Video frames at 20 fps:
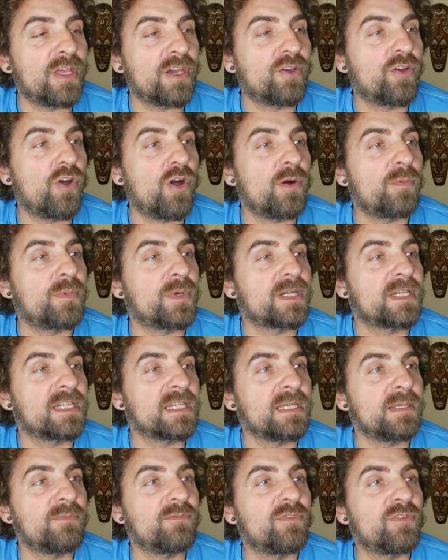der
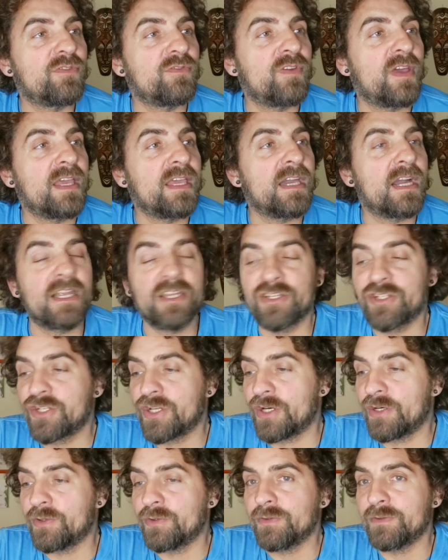Körpercreme von Way
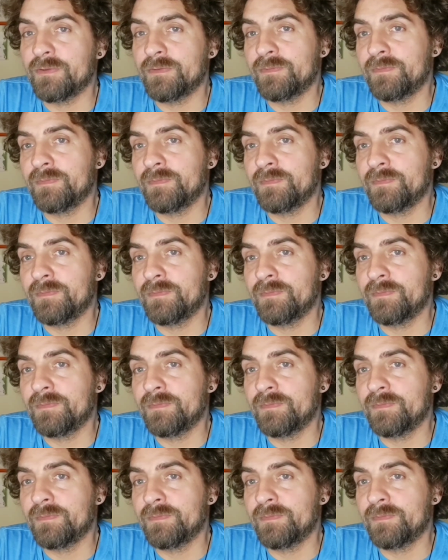anschauen.